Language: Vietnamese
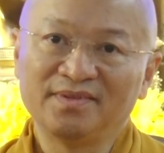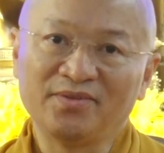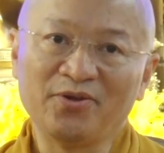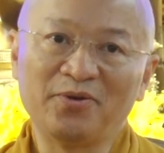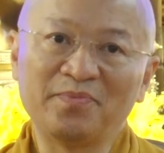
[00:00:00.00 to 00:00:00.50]

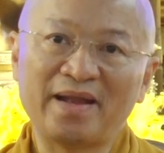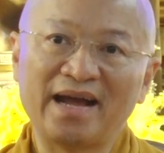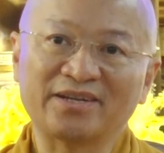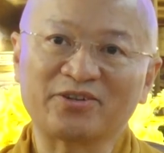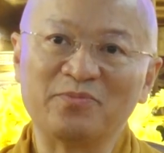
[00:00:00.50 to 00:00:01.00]
dốt
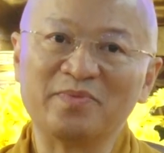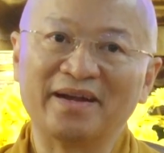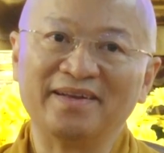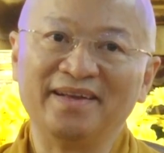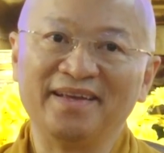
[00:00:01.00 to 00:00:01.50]
nát trong
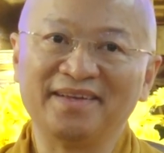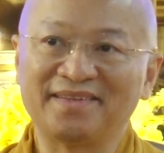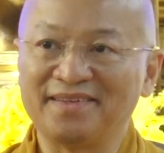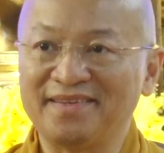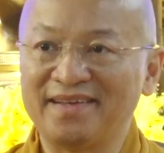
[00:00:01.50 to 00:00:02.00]
ngành y
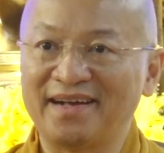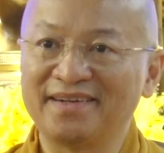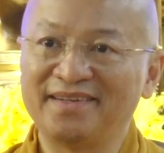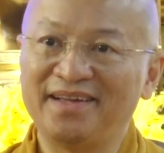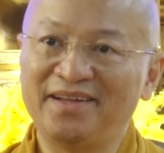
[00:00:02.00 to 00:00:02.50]
thì
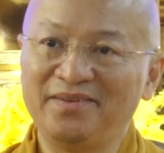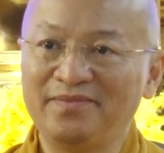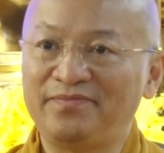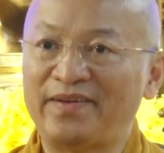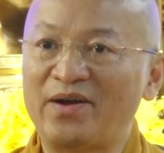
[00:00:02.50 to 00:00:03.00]
dẫn
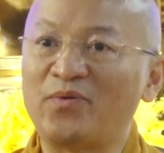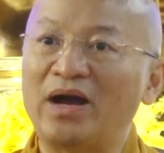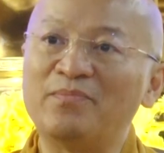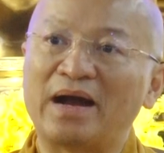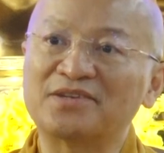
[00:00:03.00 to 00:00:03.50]
đến phá
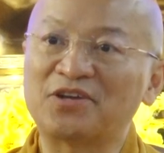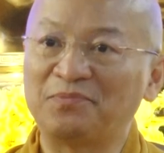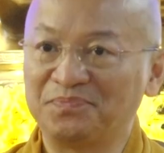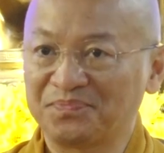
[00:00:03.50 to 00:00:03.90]
hoại mạng sống